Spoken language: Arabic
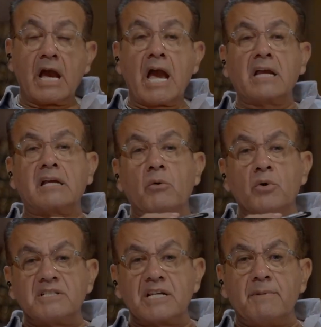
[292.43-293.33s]

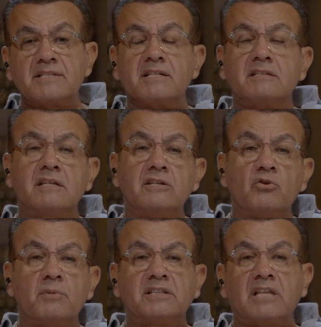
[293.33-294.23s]
هتجوزك بس اديني
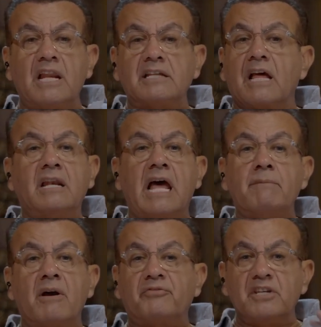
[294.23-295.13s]
يومين ثلاثه لا
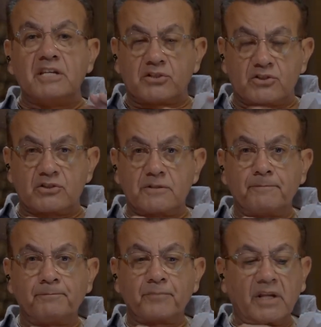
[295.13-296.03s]
مفيش
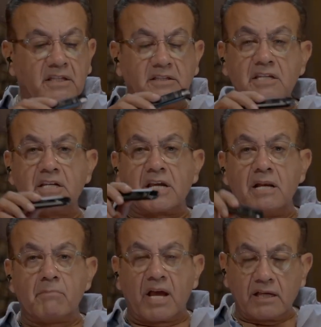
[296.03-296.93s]
اديني
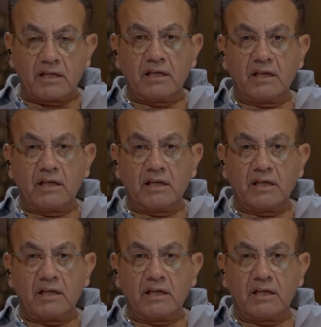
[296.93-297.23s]
كلمه في حاجه